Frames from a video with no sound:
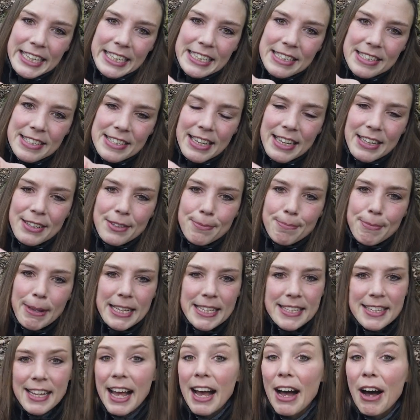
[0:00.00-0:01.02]
ist das
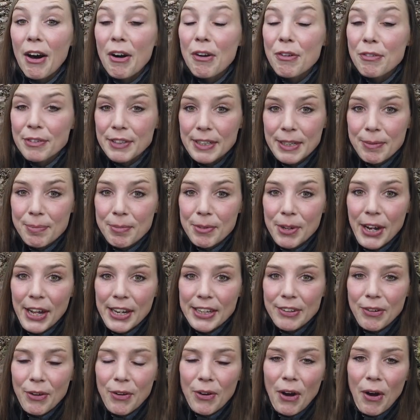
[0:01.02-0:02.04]
Messer auf dem
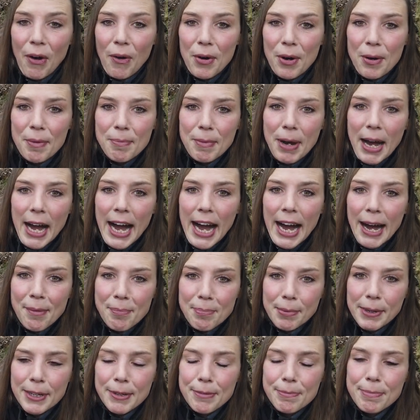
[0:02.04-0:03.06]
Karton auch immer
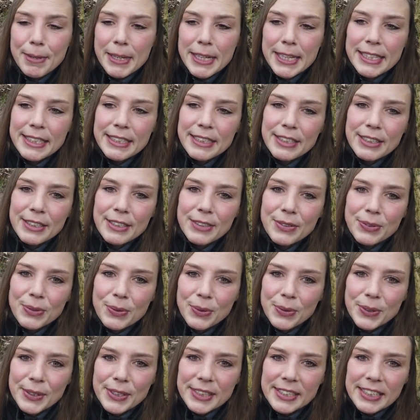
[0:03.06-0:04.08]
abgebildet
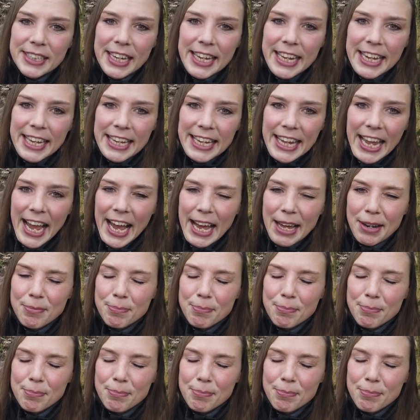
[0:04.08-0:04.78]
und ja,